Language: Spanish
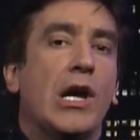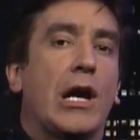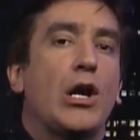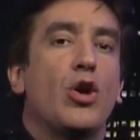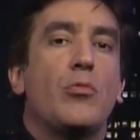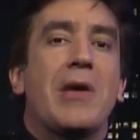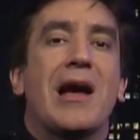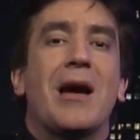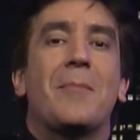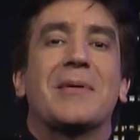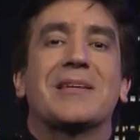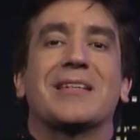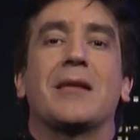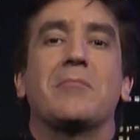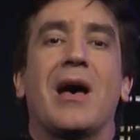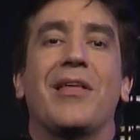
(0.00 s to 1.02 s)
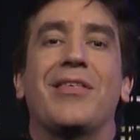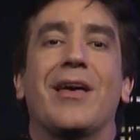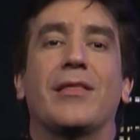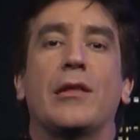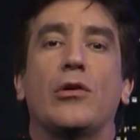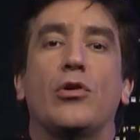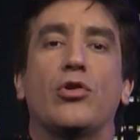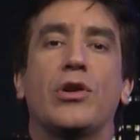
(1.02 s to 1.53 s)
que no me haga pasar más
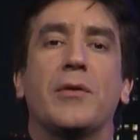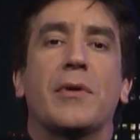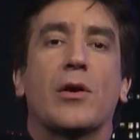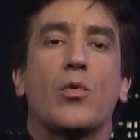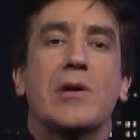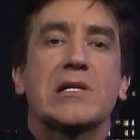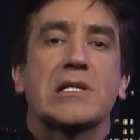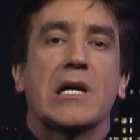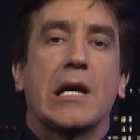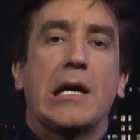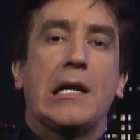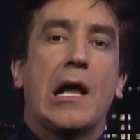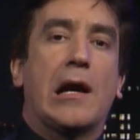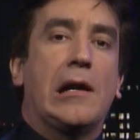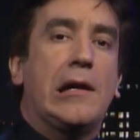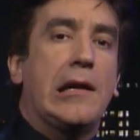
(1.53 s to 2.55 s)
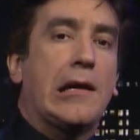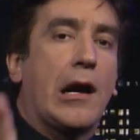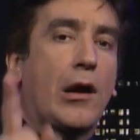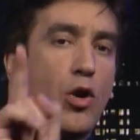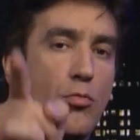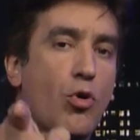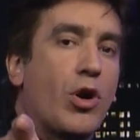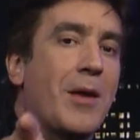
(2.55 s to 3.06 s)
días de dolor y vergüenza que en la
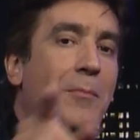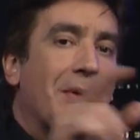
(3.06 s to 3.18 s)
clínica como